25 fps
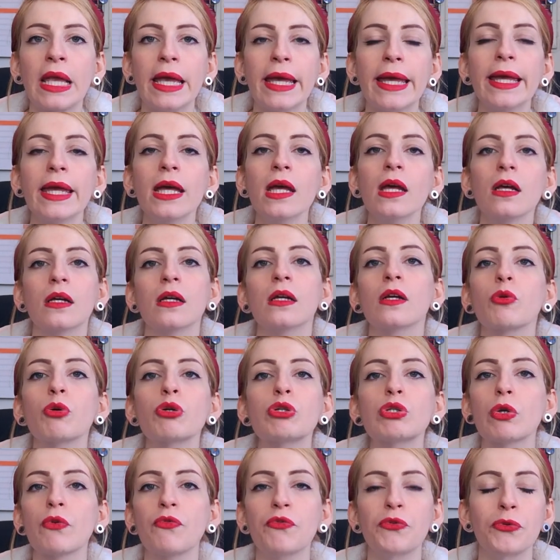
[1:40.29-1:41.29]
E
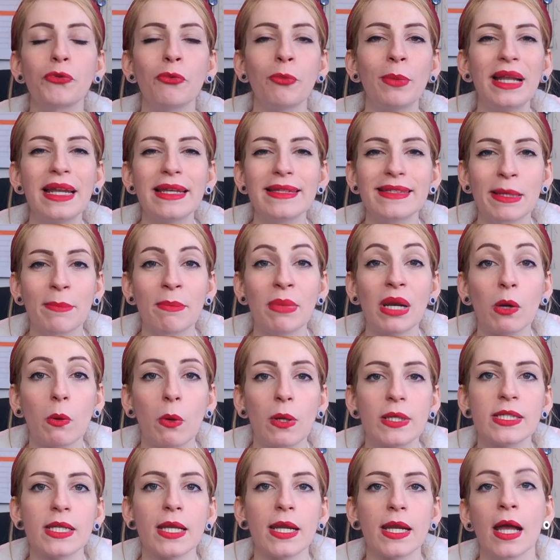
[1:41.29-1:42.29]
questo fiume le sembra
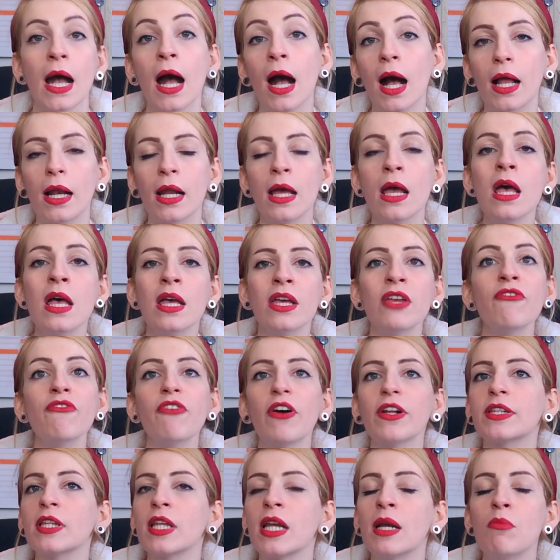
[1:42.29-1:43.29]
quasi reale.
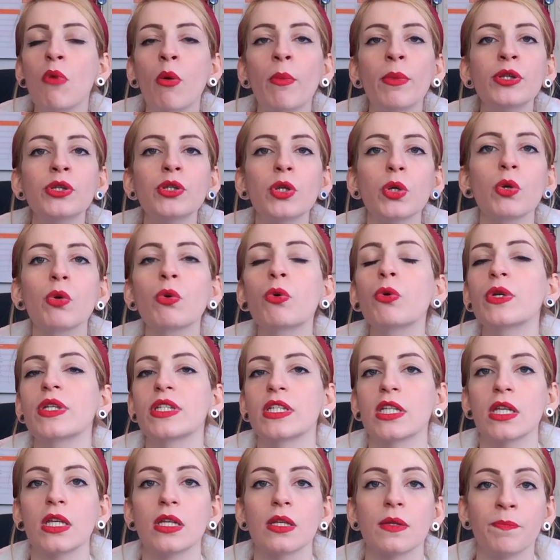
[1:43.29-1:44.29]
Infatti nel momento in cui
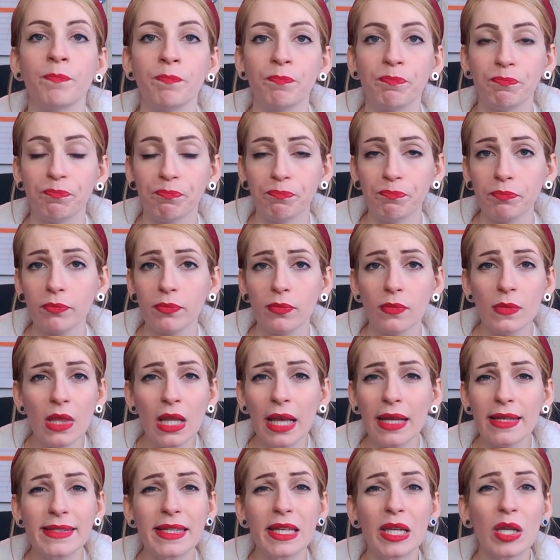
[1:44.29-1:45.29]
si... Mh, mm,
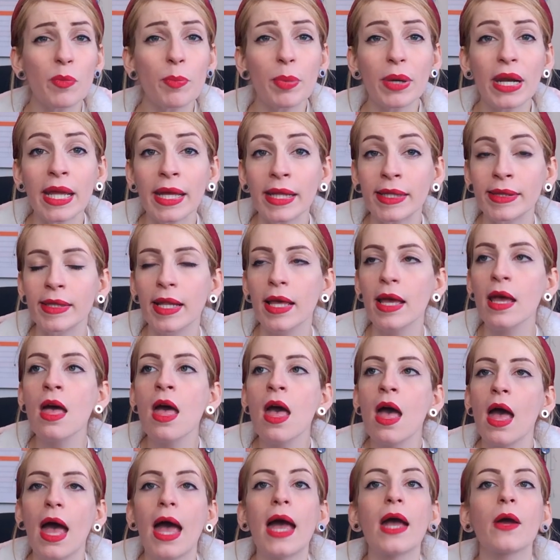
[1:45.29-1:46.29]
si riprende,
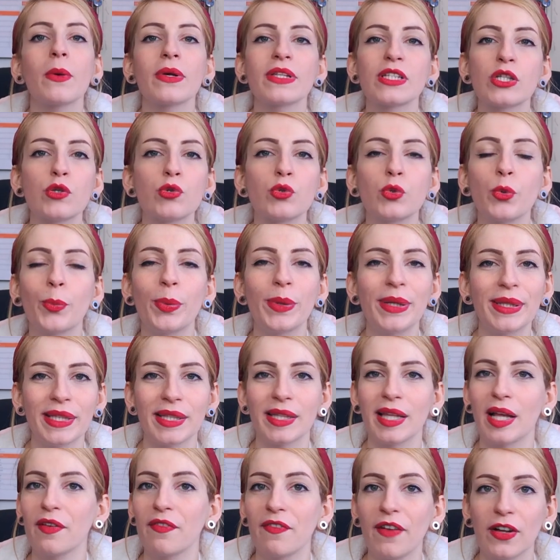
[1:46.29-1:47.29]
è quasi stupita
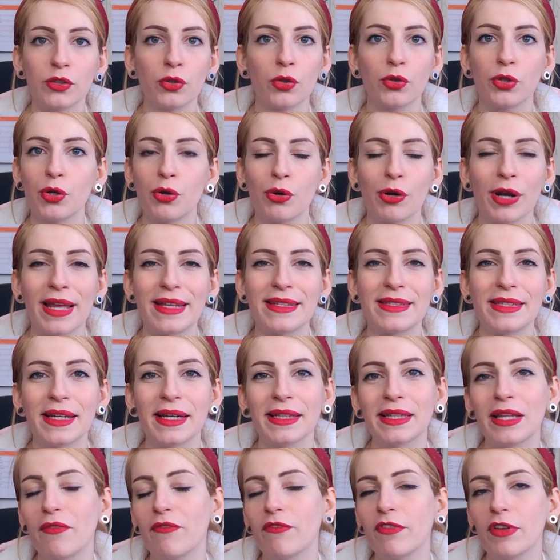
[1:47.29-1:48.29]
dal fatto di non
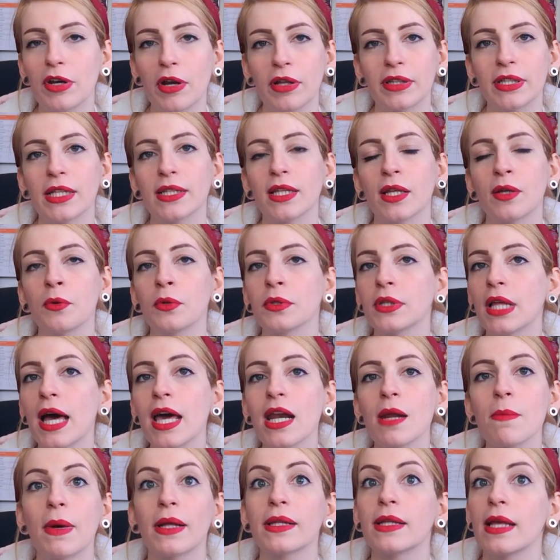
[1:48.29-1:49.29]
essere davvero andata a
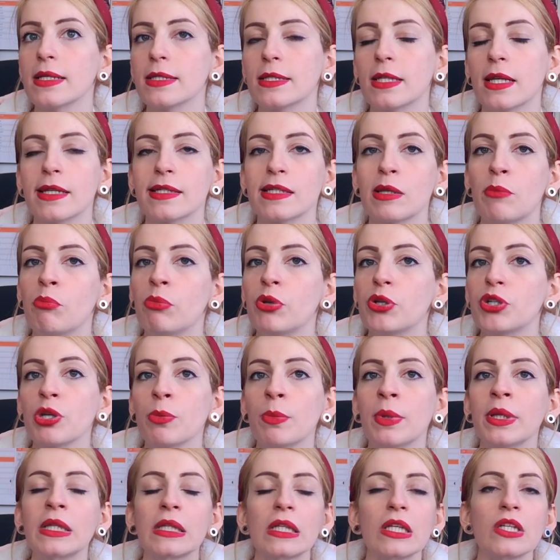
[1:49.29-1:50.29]
nuotare, ma di essere
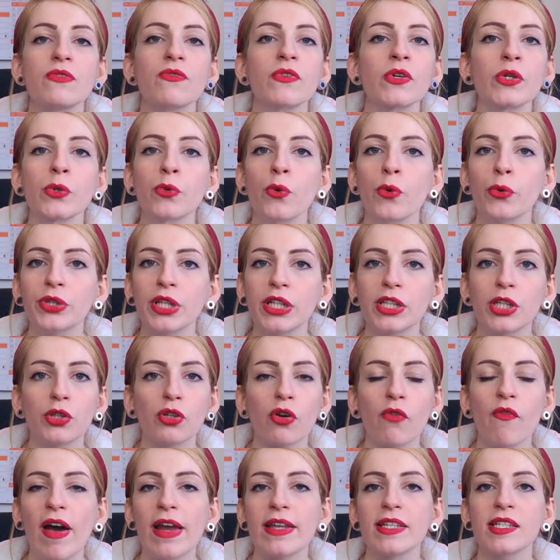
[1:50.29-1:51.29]
semplicemente svenuta, di
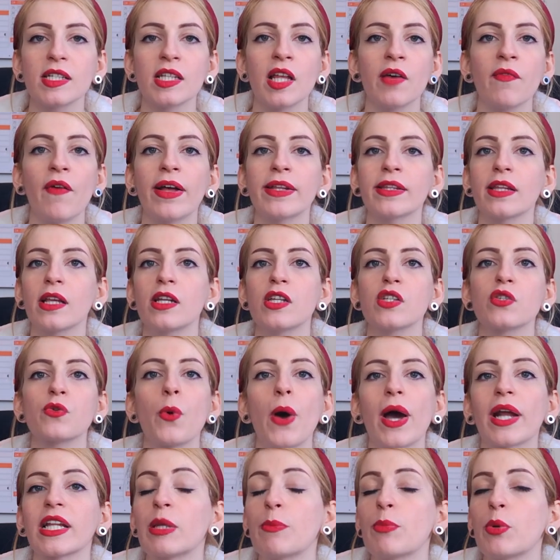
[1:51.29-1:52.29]
trovarsi davanti agli
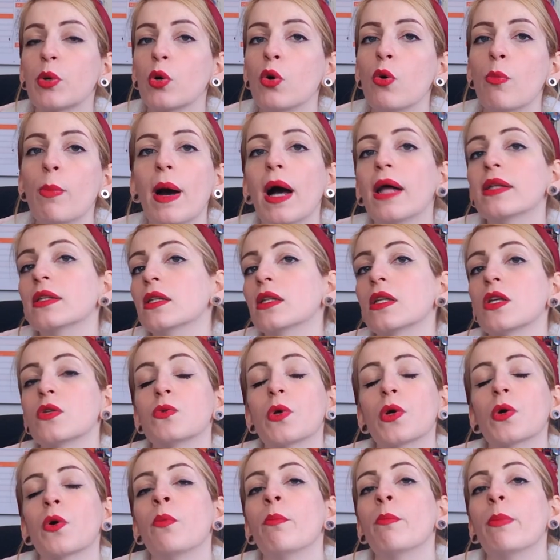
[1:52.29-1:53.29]
sguardi preoccupati dei
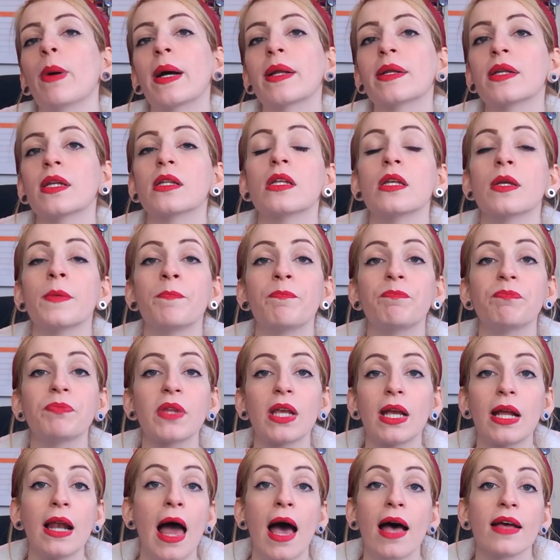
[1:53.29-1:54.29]
suoi compagni di
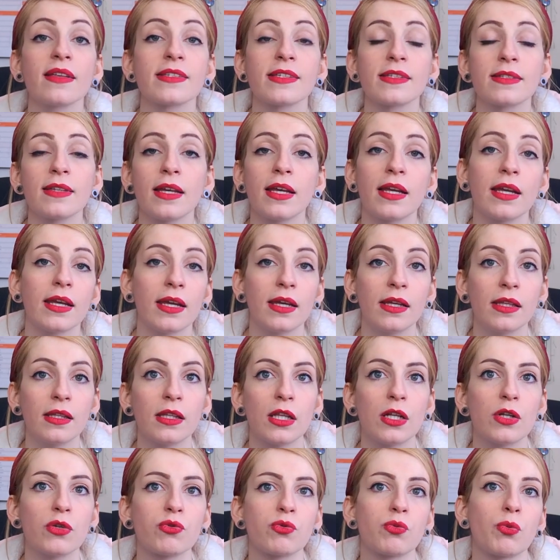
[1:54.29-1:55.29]
classe e
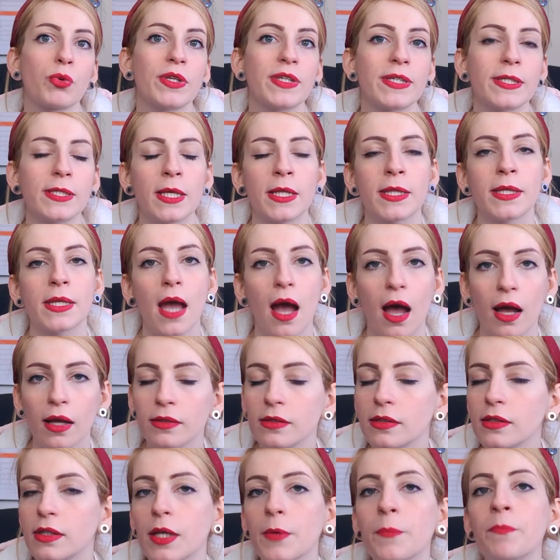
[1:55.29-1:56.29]
del suo
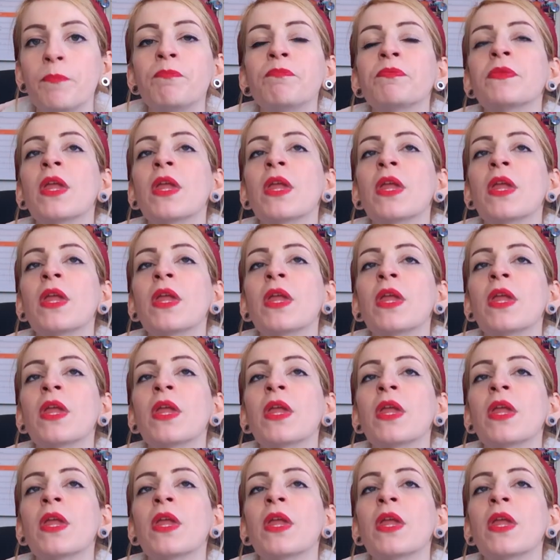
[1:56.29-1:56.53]
insegnante.